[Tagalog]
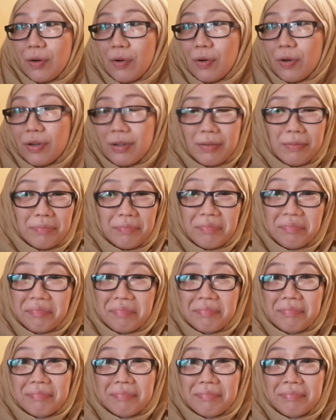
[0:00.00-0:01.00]
Or
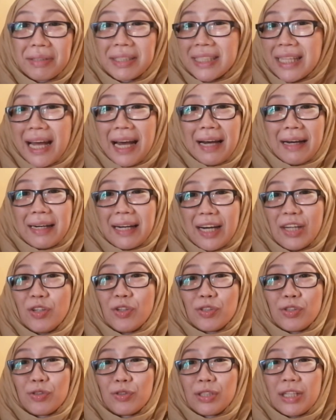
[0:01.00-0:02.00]
basta,
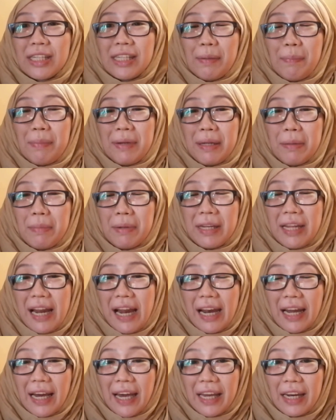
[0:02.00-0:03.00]
ganon. Hindi niya
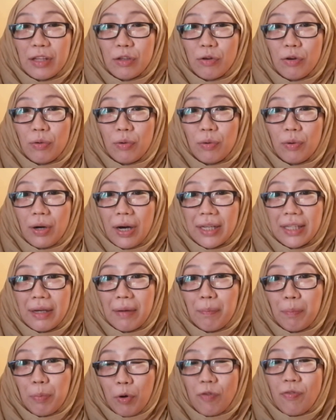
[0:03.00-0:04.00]
binilalagay rin yung
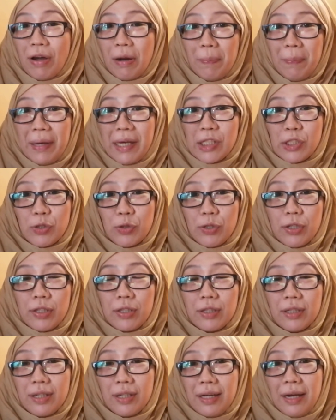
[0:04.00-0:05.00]
kanyang profile
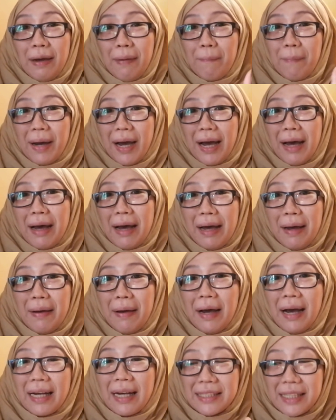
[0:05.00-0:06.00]
picture.
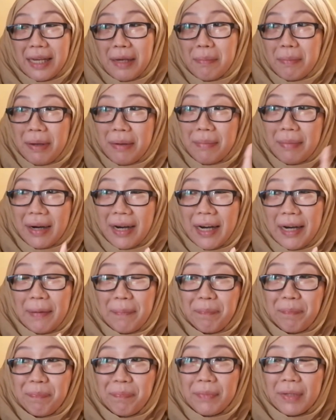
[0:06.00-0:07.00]
Baka kasi may
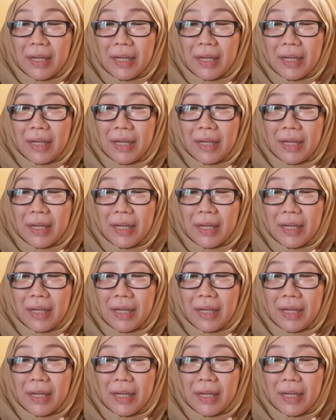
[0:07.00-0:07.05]
mga